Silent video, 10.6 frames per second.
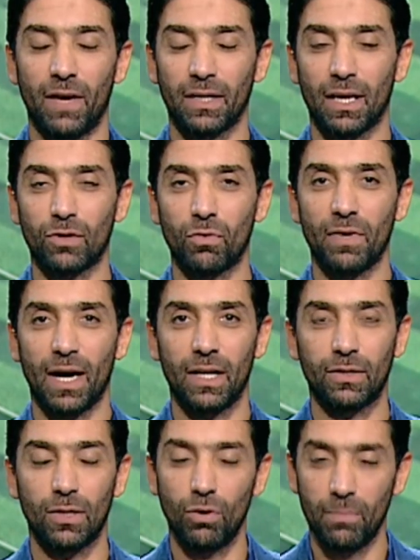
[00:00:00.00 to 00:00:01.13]
حضراتكم في
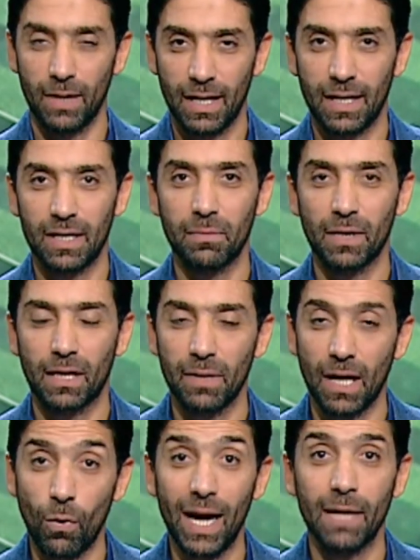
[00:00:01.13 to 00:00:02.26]
حلقه اليوم النجم
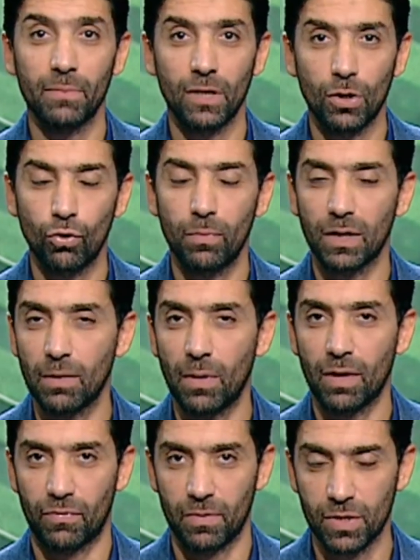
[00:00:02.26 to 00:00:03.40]
الكبير او واحد من النجوم
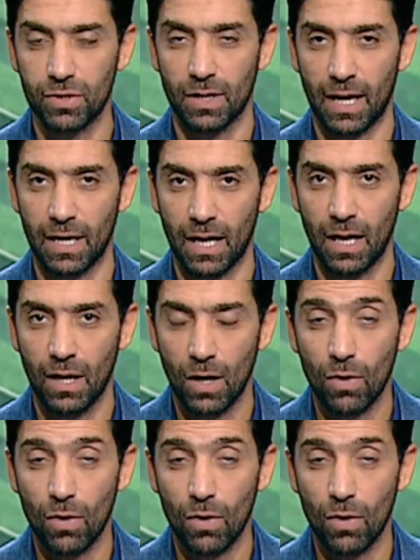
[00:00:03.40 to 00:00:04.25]
الكبار في مصر الحقيقه